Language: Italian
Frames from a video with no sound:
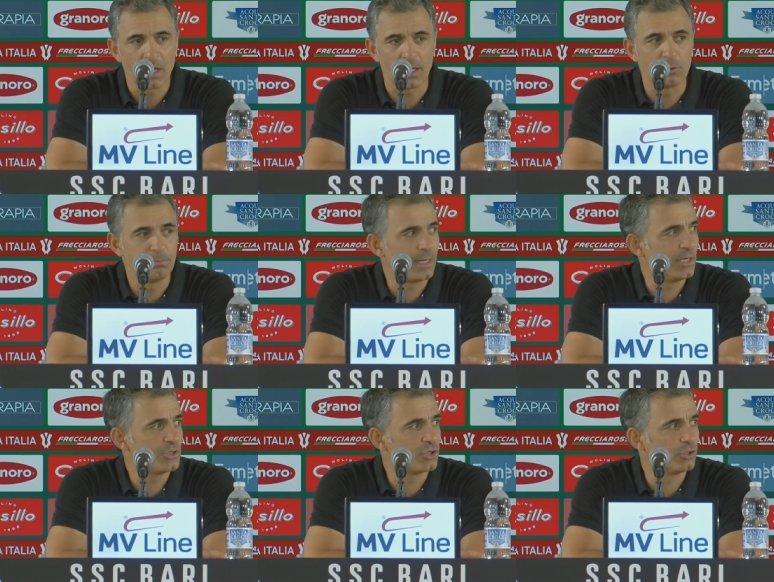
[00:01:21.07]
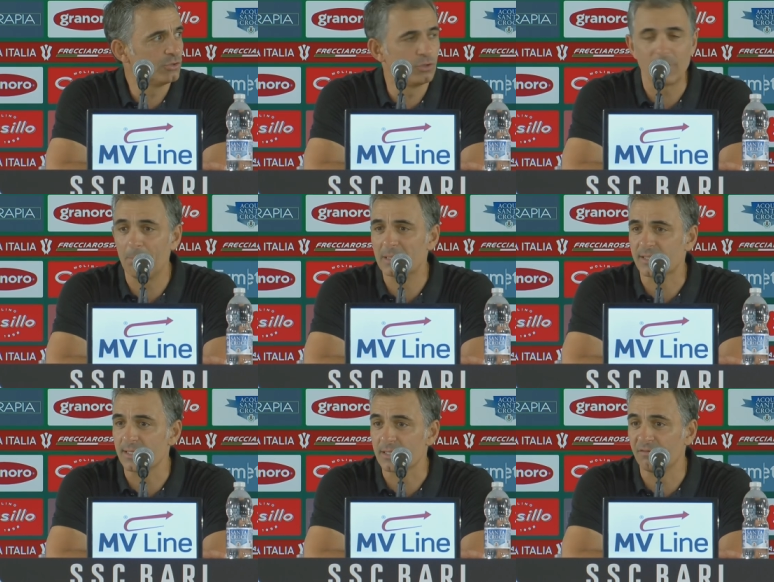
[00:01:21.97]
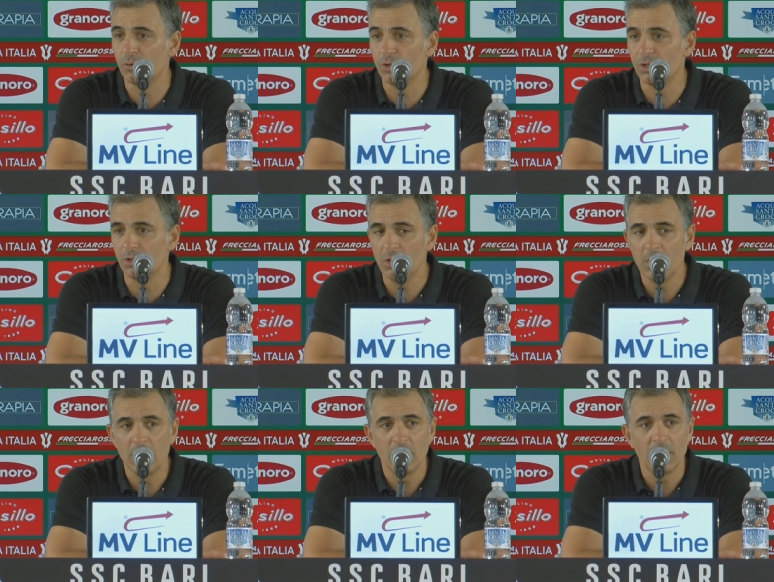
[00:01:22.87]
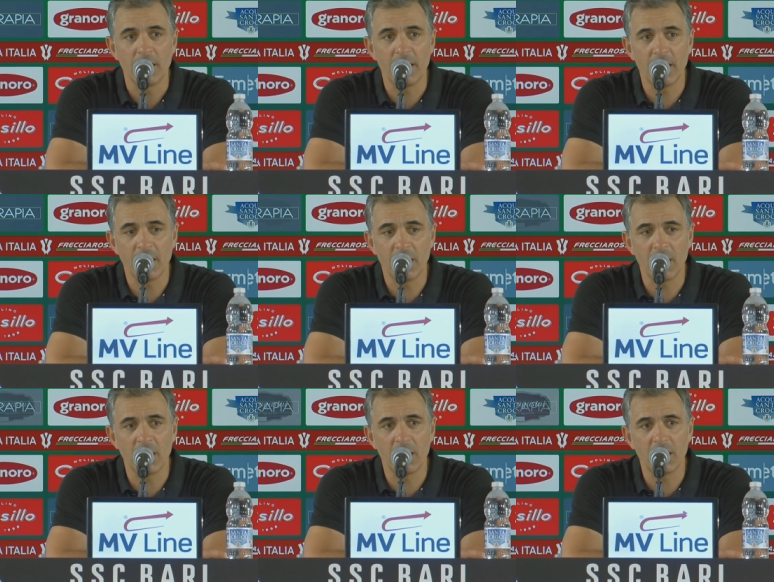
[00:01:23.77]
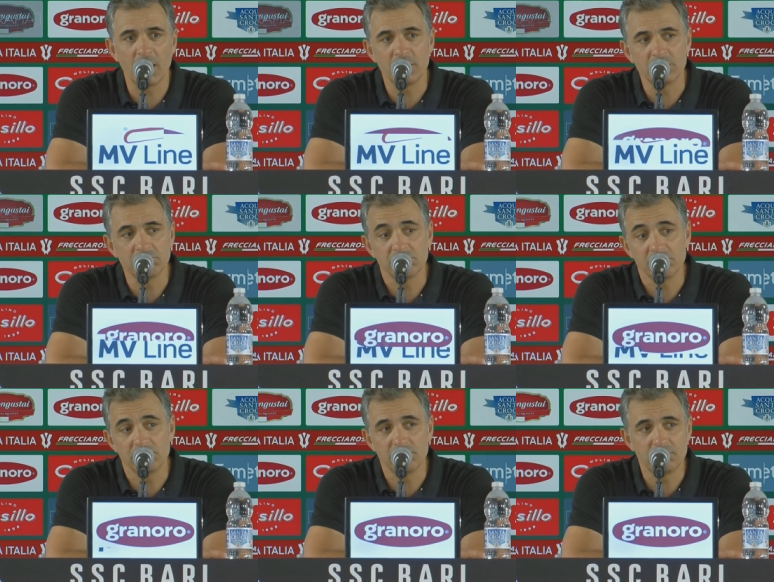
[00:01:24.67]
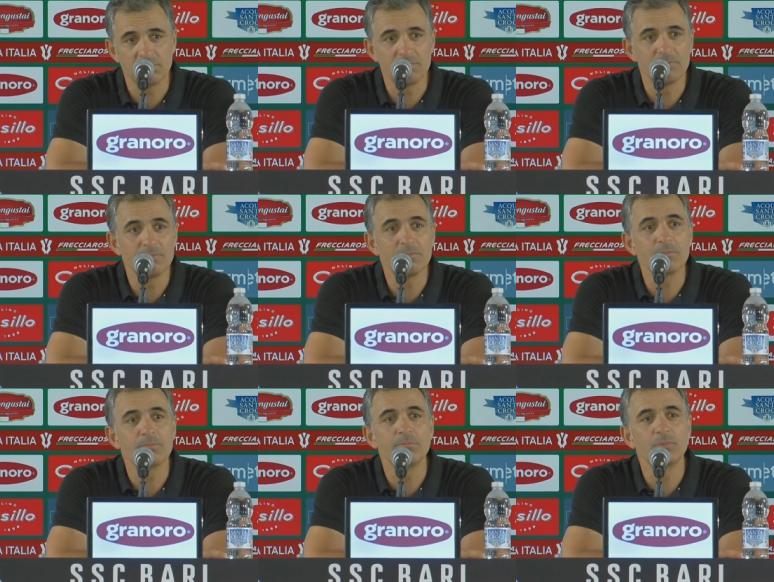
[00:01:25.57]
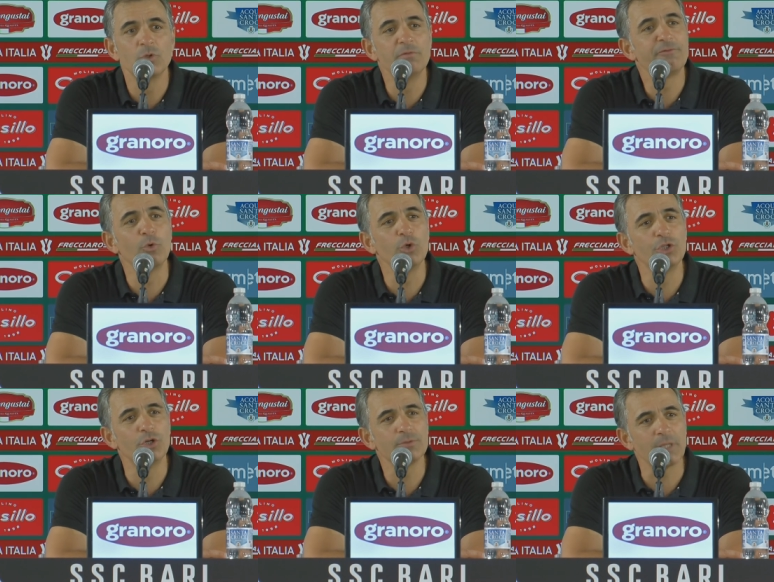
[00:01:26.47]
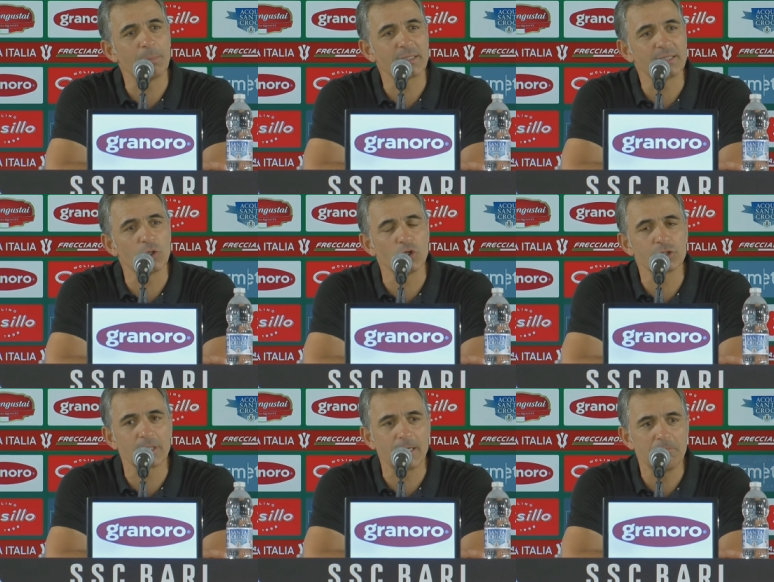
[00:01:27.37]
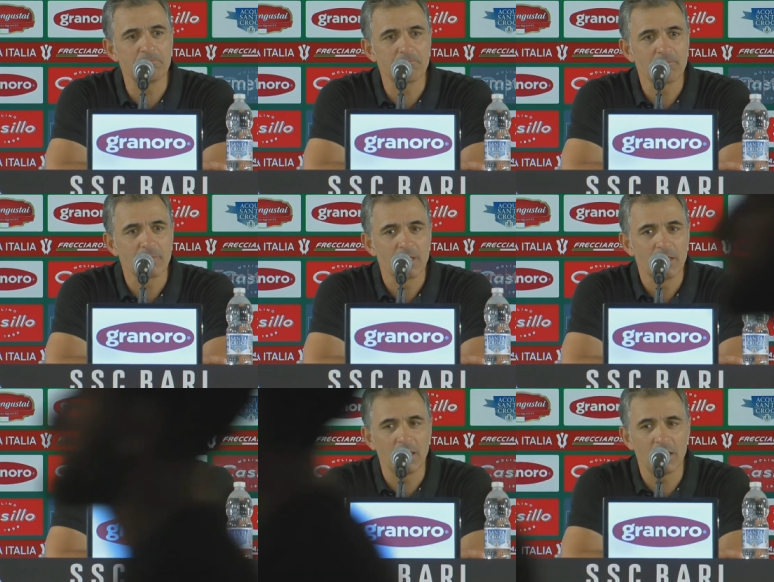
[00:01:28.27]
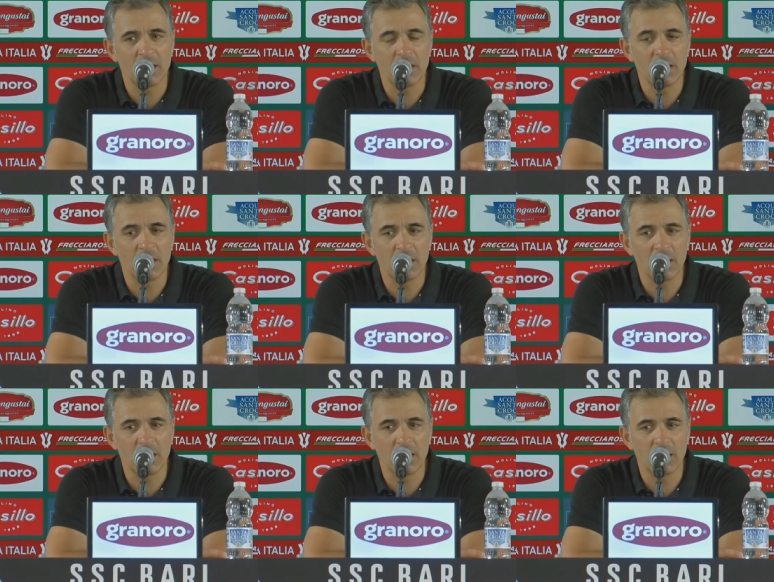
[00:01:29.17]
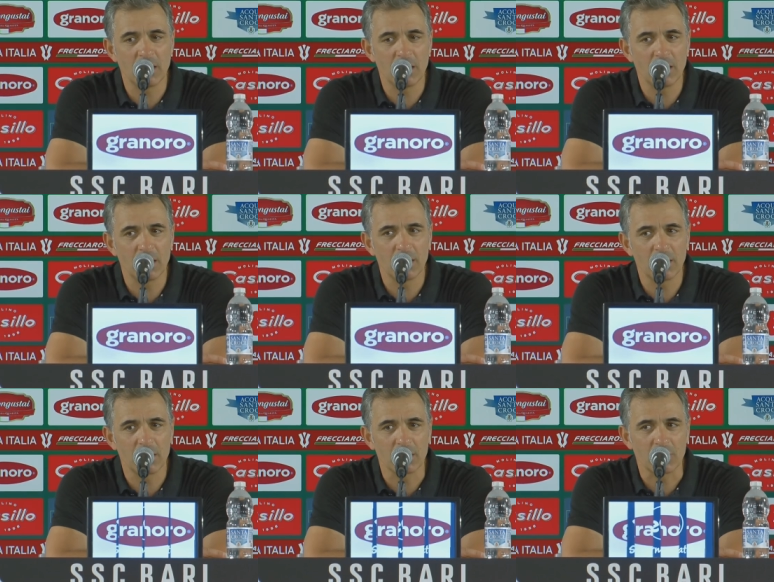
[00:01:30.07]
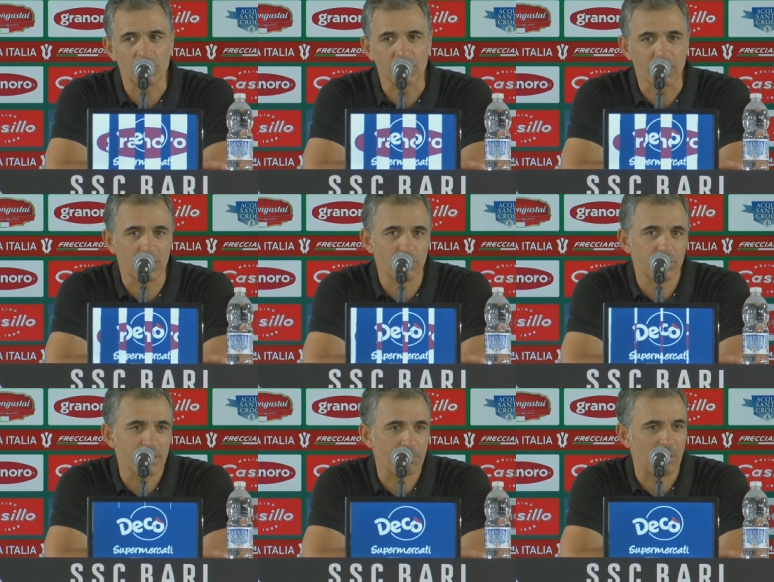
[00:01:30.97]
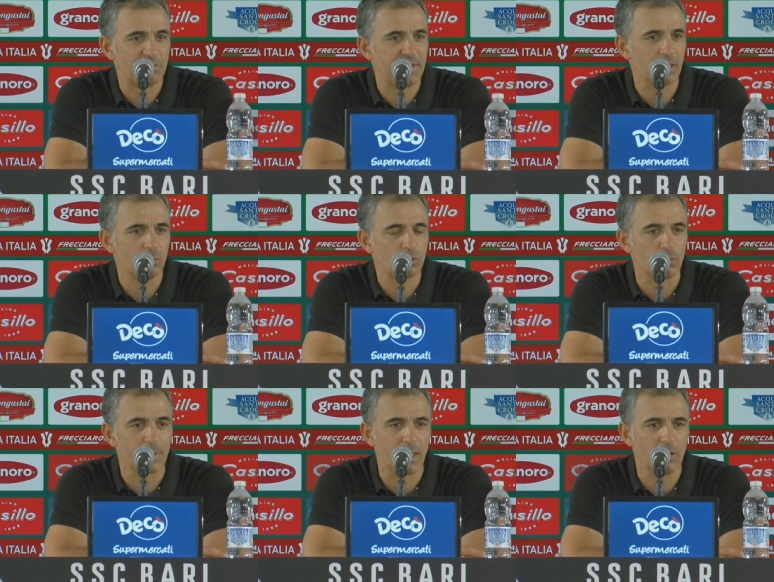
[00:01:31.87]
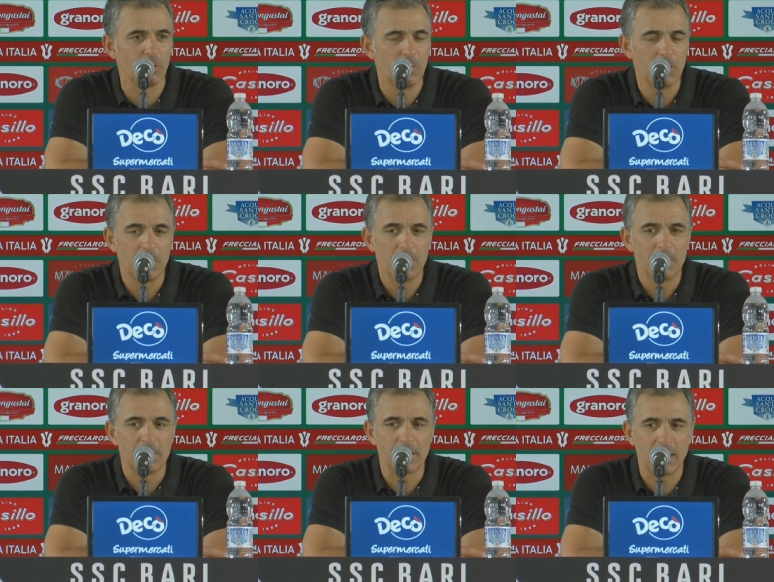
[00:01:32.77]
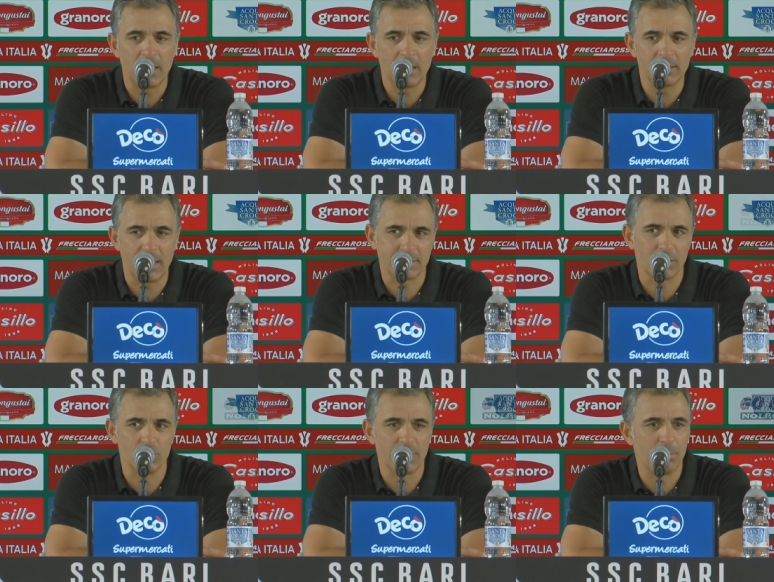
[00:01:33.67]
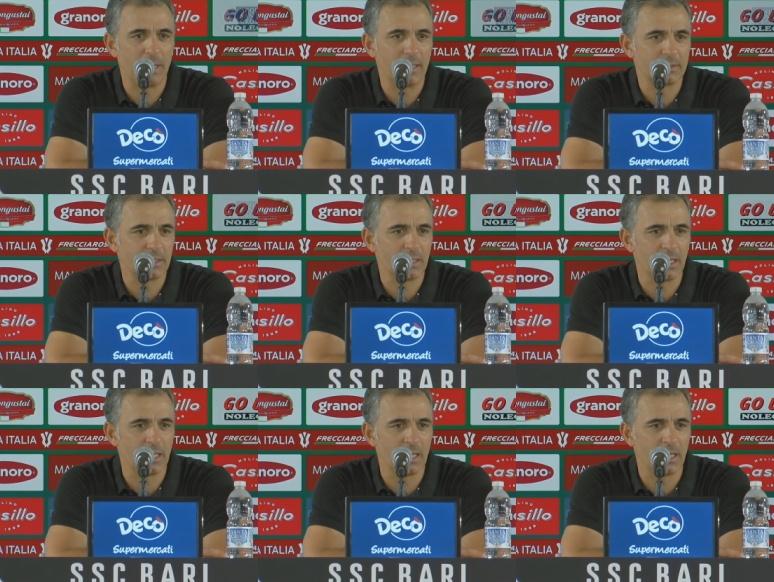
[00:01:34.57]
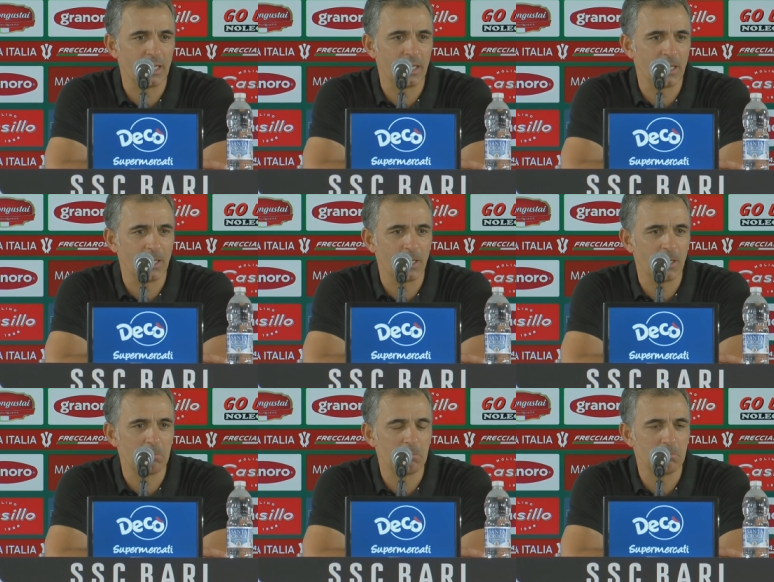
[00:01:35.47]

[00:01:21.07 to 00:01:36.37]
era un palleggio non abbastanza fluido eh, non fluido da parte nostra, eh, cose che noi sappiamo fare molto meglio. Nella, nella seconda parte eh,